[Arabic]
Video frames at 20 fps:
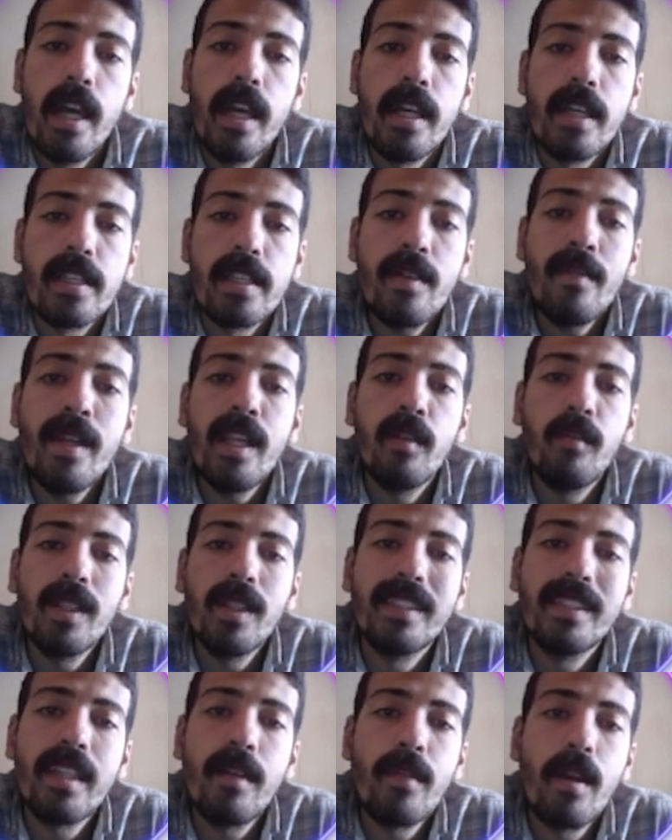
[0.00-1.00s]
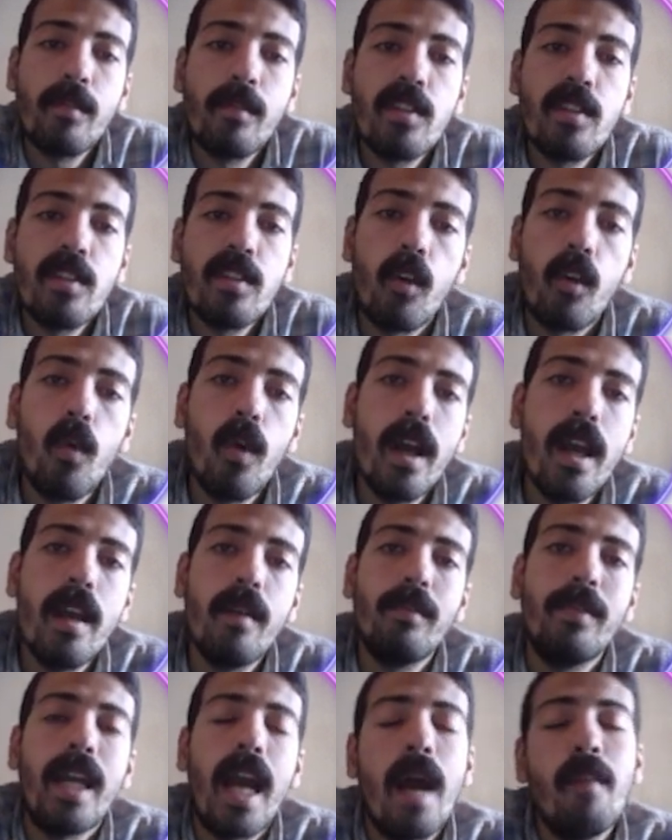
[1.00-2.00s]
آه، زمن الماضي التام يا مستر
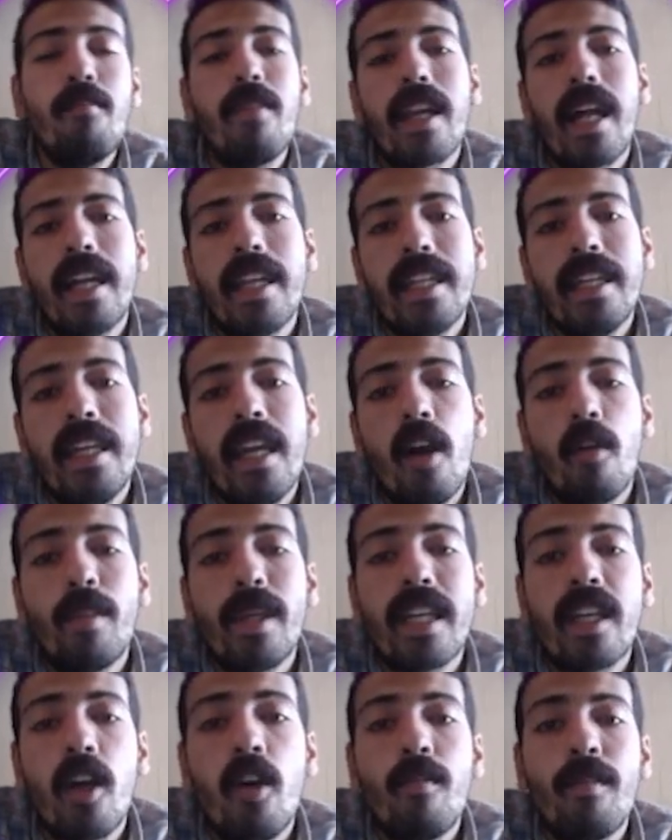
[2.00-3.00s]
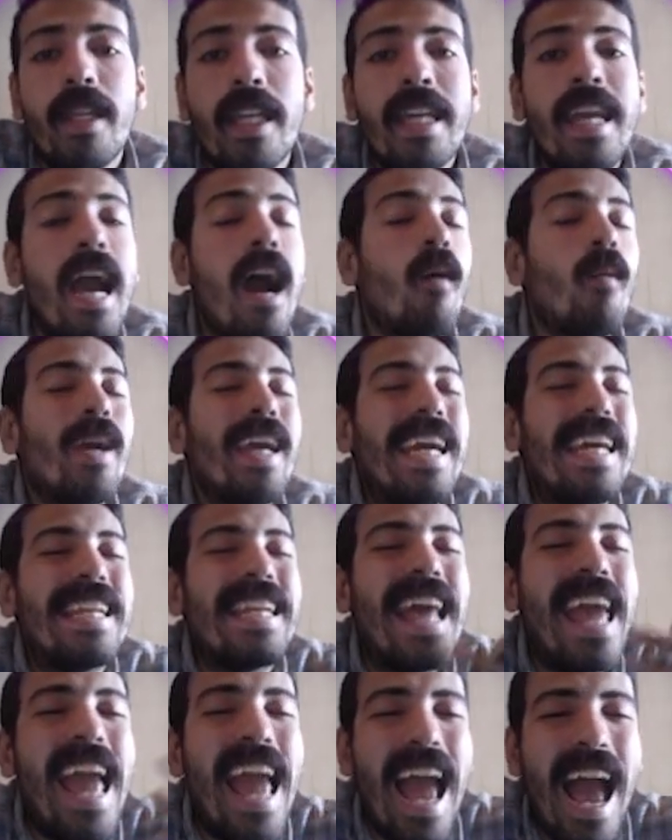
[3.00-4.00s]
هو بيعبر عن ايه او بيكون من ايه او
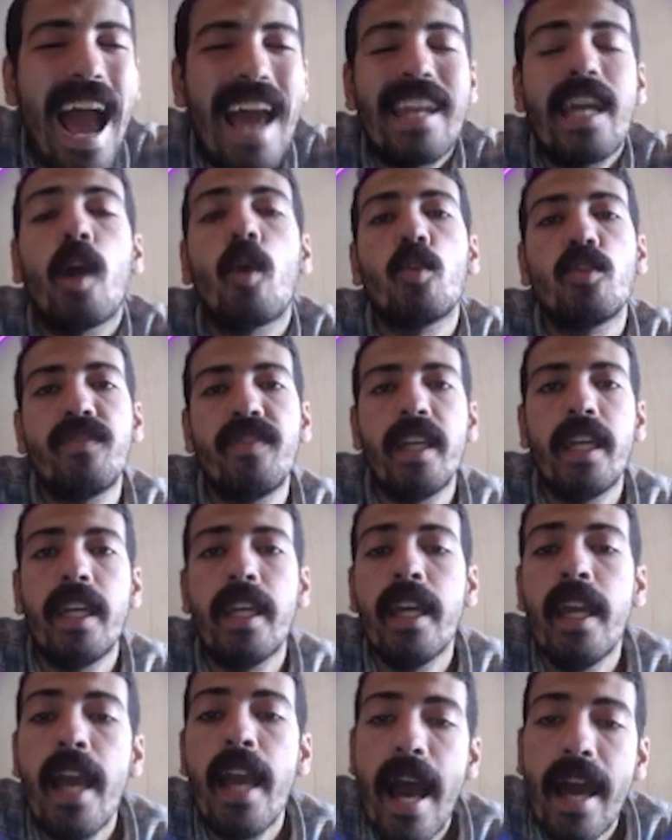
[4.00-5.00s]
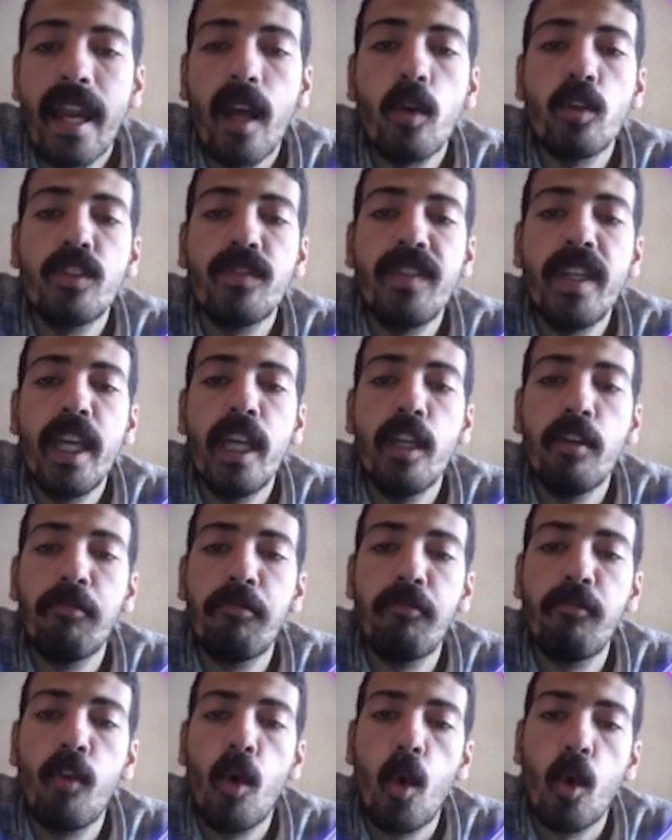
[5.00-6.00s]
احنا هناخد فيه ايه هناخد فيه
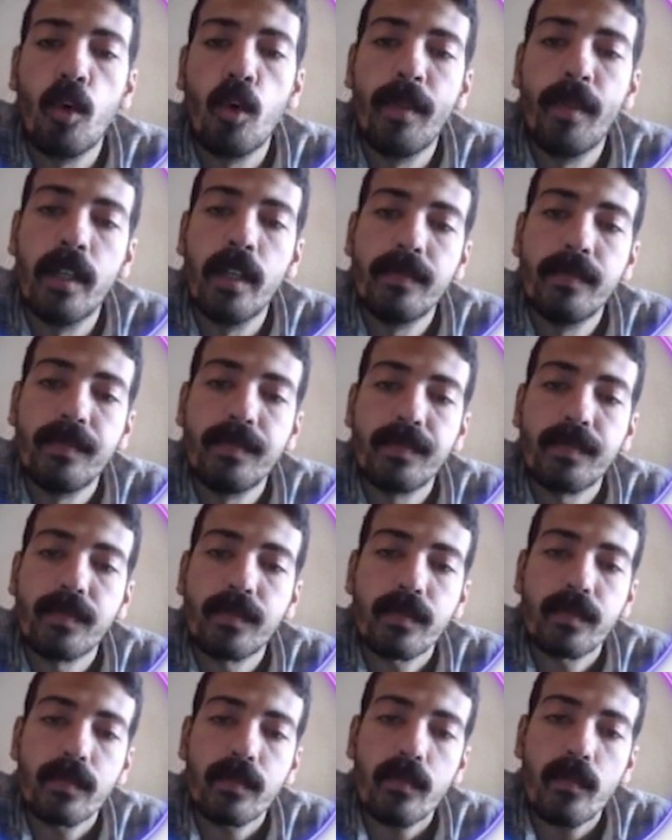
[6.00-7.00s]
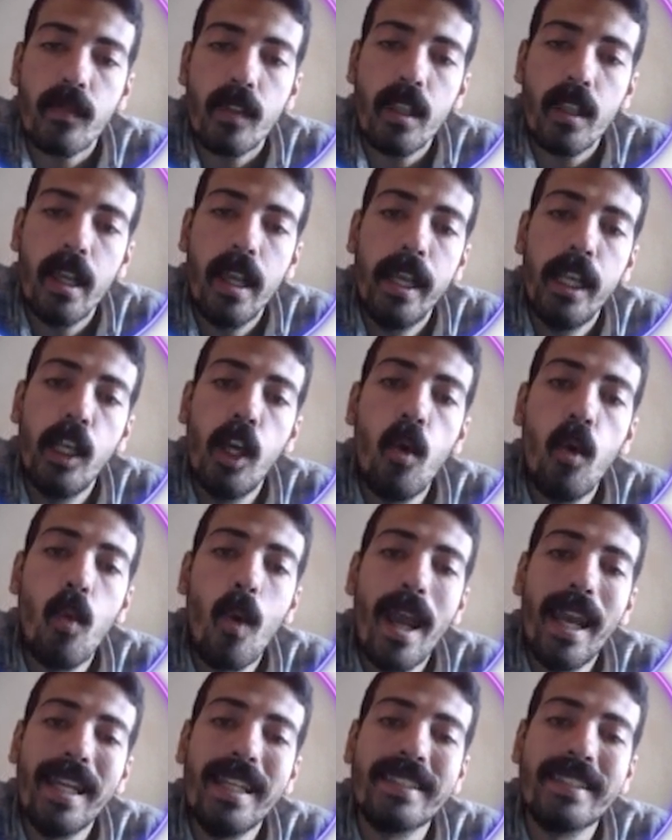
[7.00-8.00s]
الفورم اللي
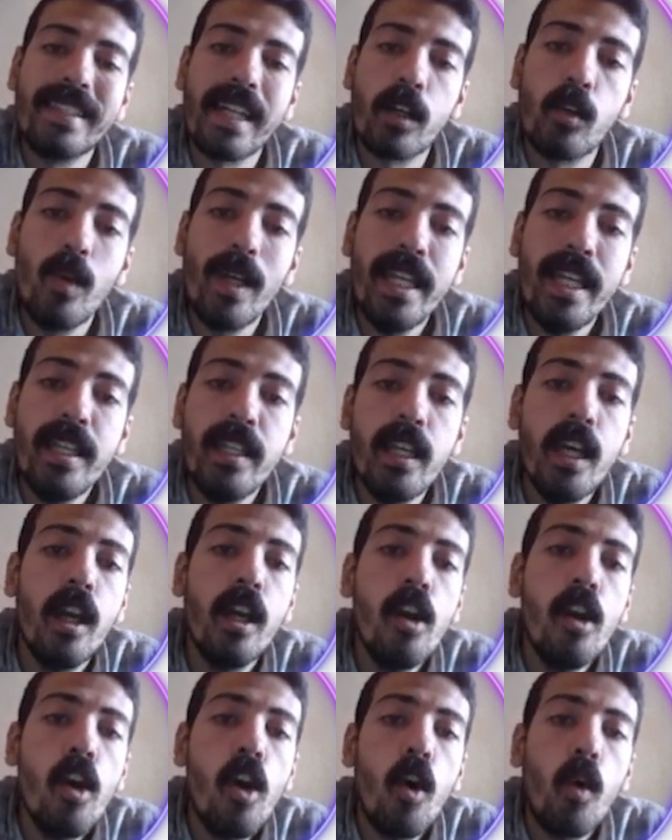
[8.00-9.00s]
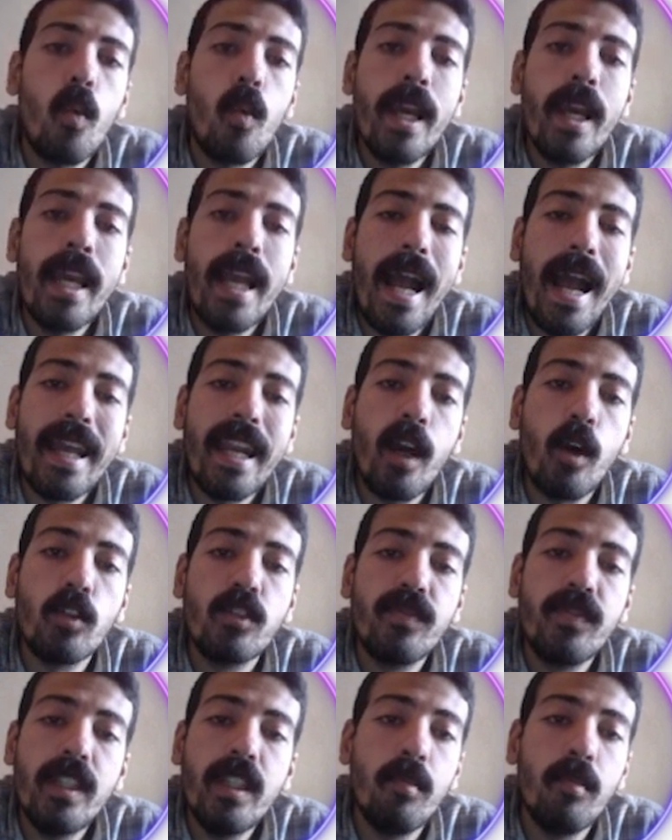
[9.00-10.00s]
هو التكوين
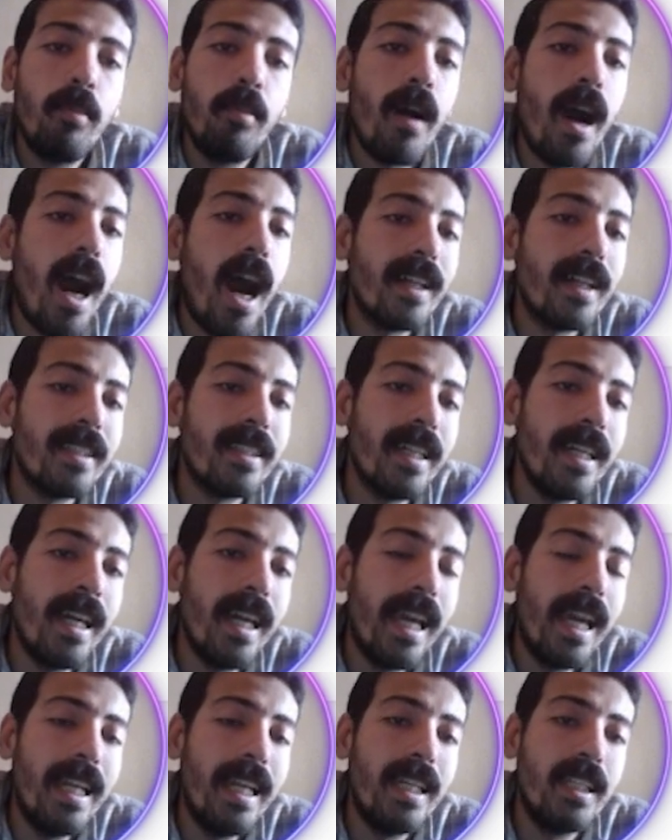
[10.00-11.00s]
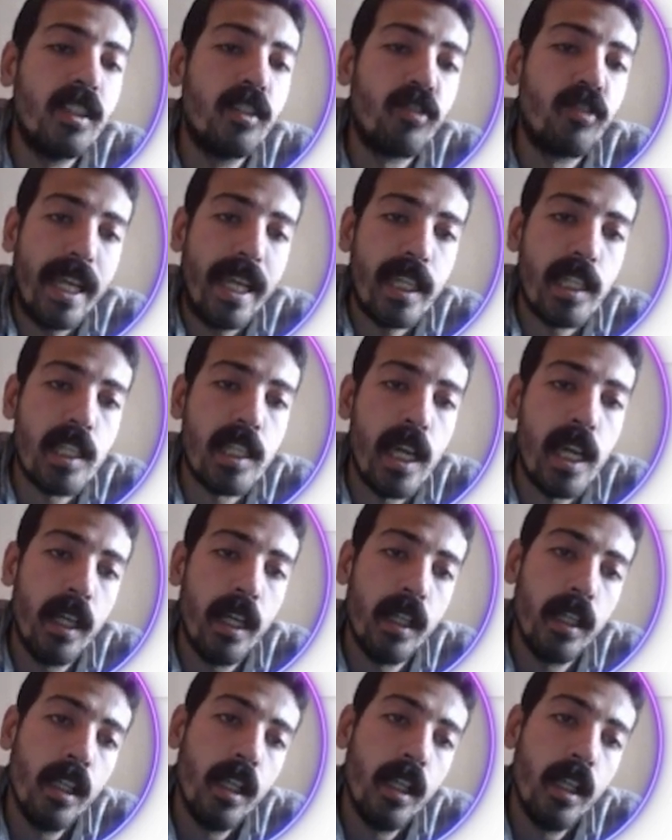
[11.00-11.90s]
وهناخد فيه بعض التريكس